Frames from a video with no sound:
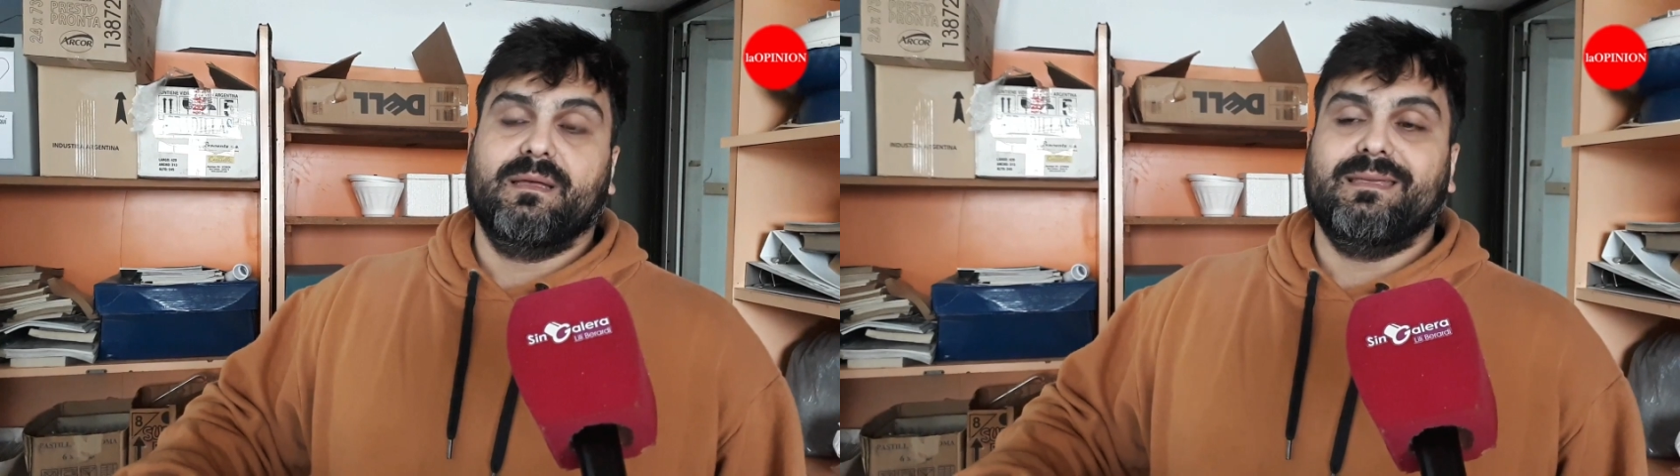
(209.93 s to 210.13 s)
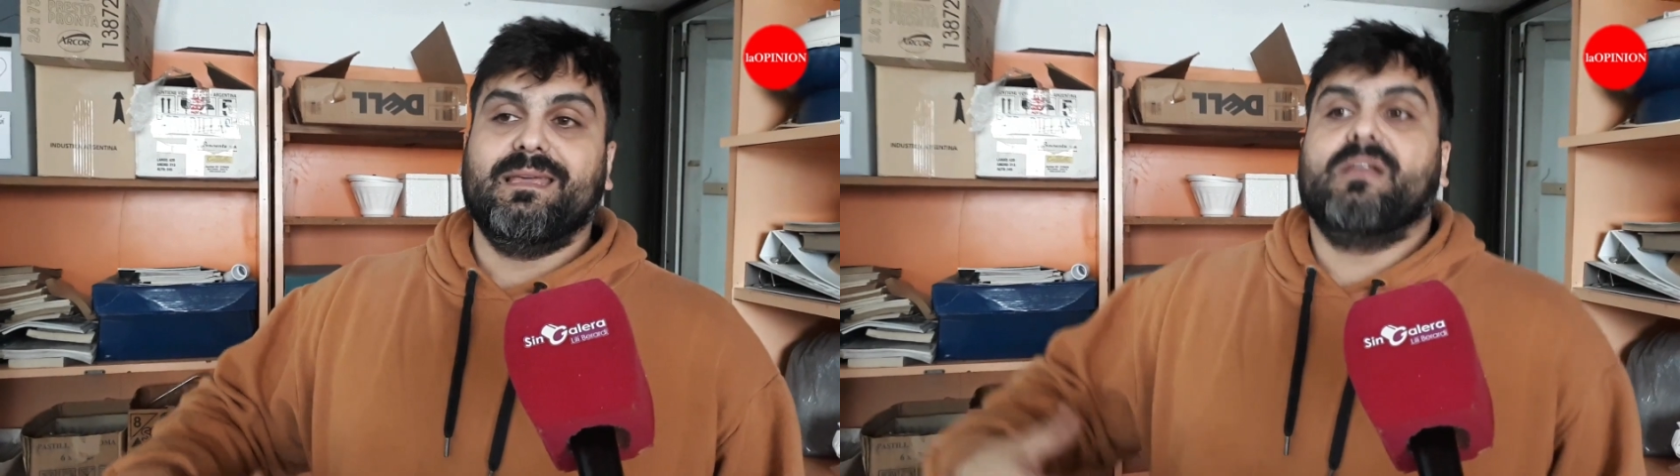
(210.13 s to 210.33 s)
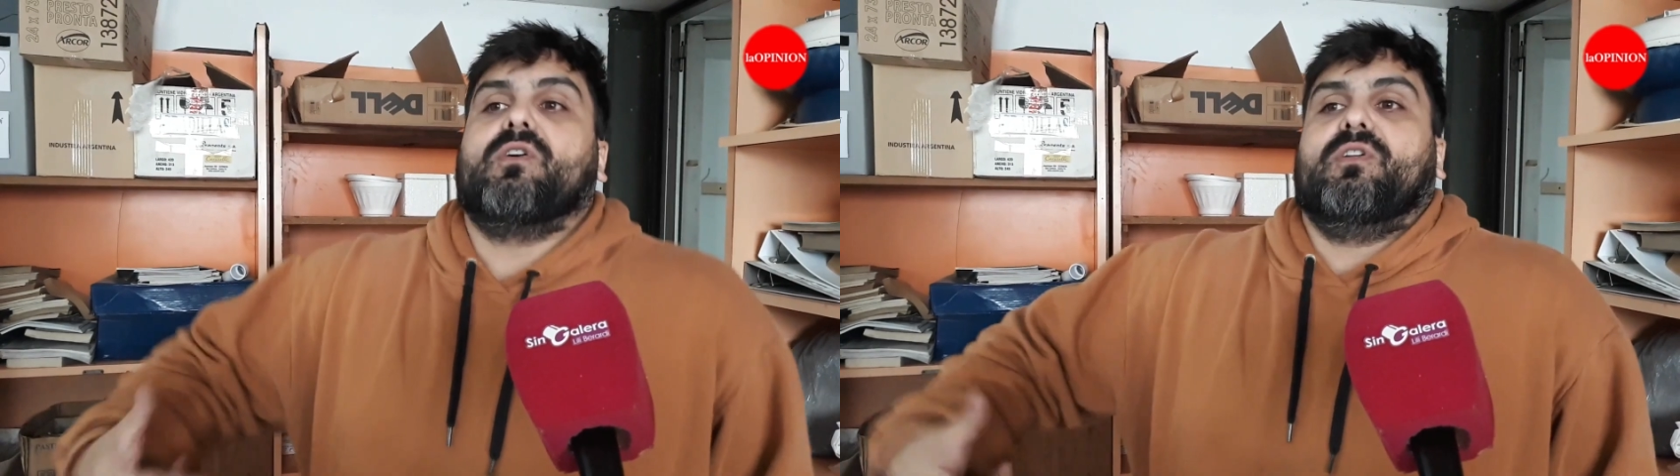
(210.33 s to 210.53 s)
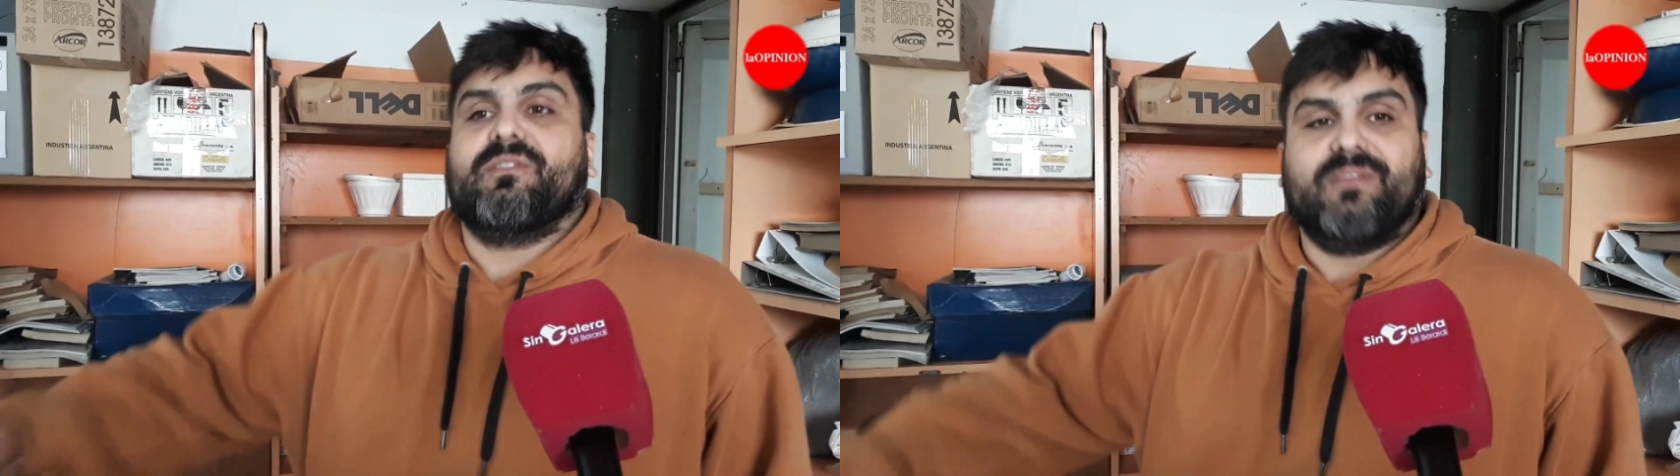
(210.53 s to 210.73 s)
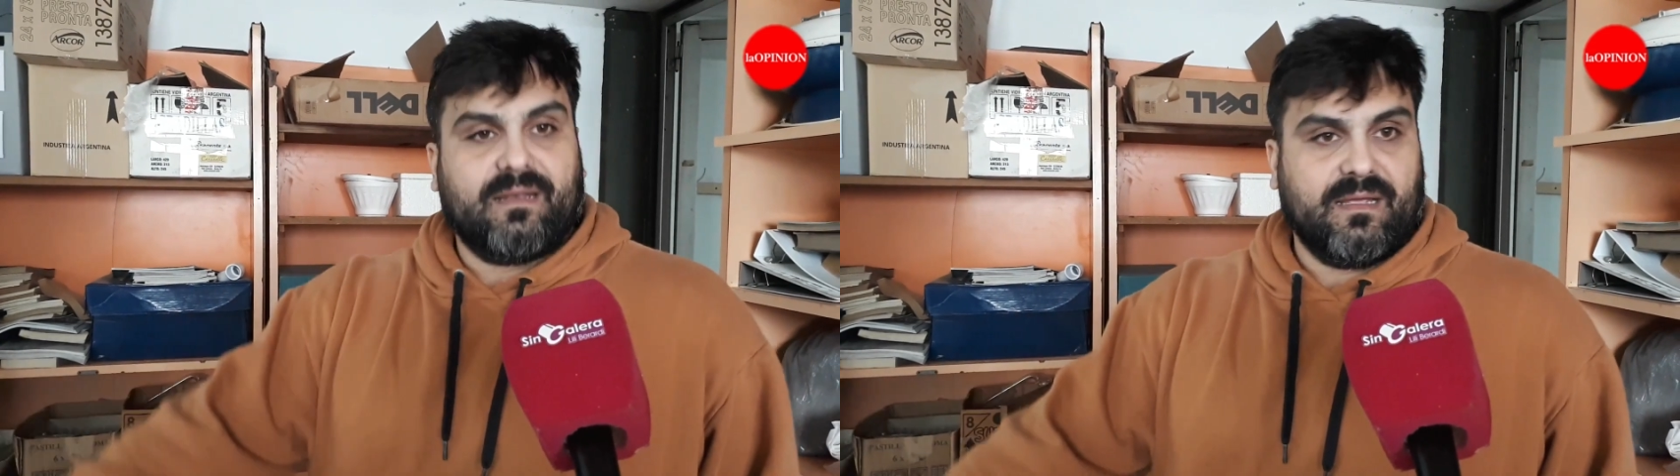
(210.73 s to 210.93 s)
y el color
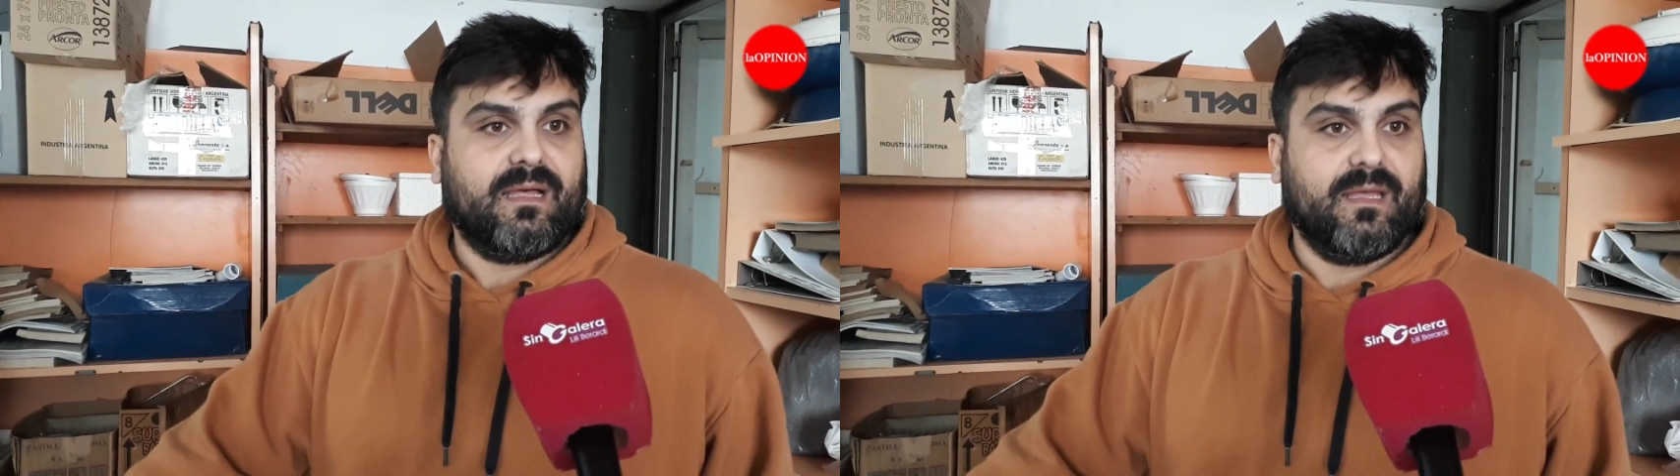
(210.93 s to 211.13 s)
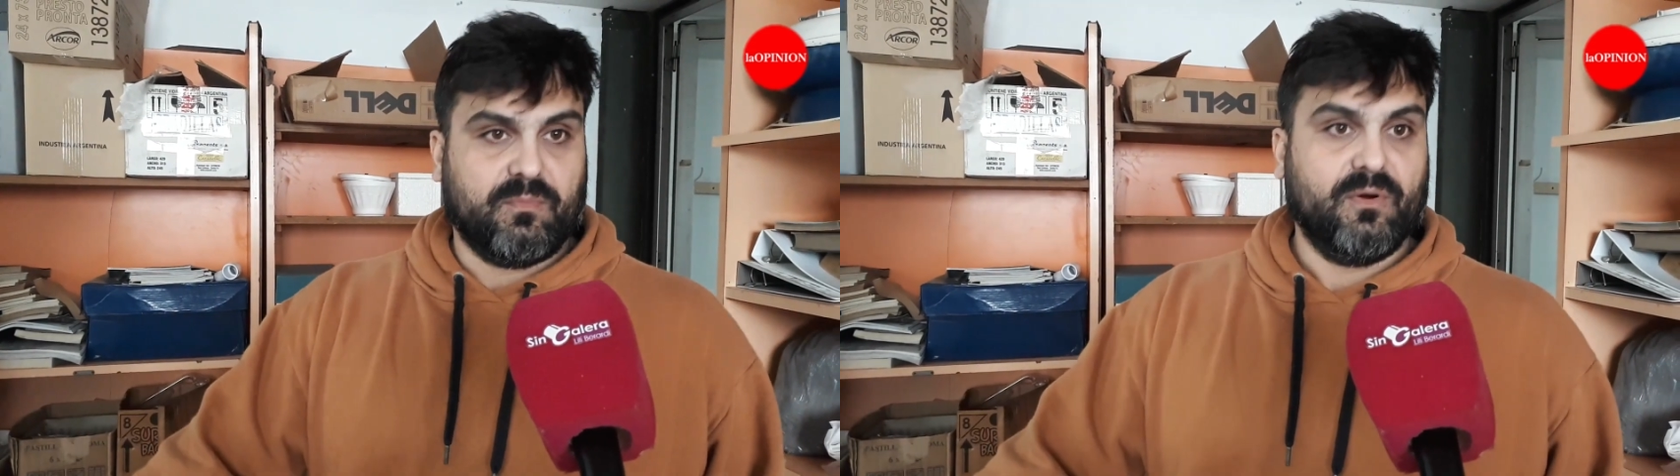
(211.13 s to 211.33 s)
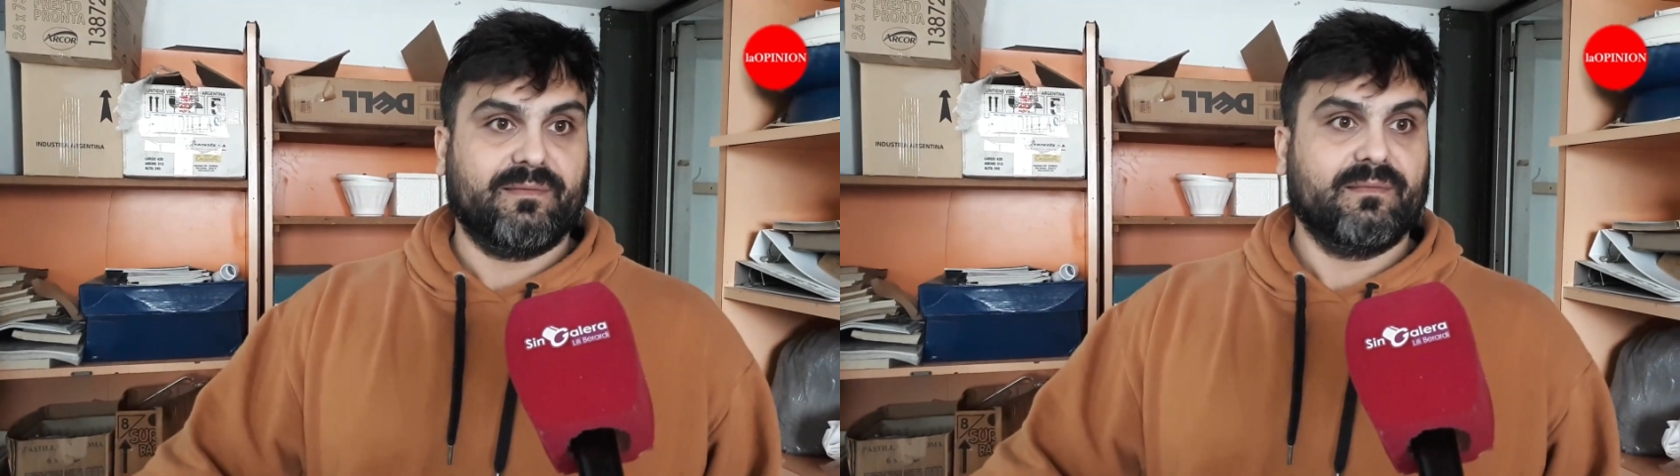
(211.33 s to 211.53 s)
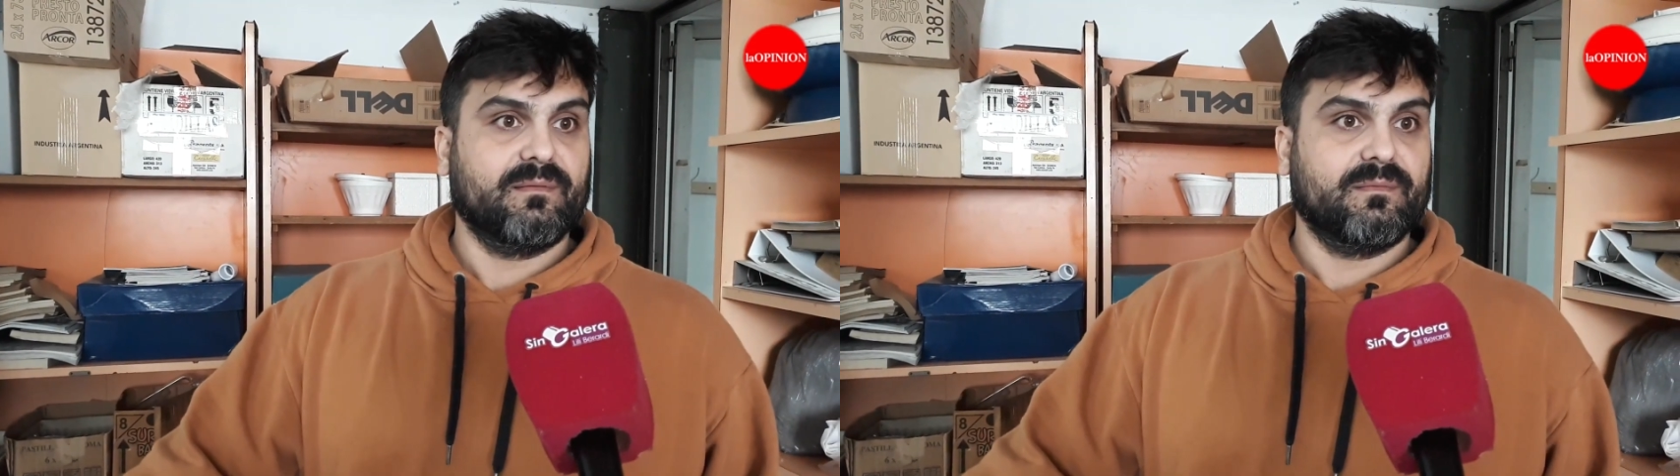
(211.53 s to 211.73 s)
se agrega después.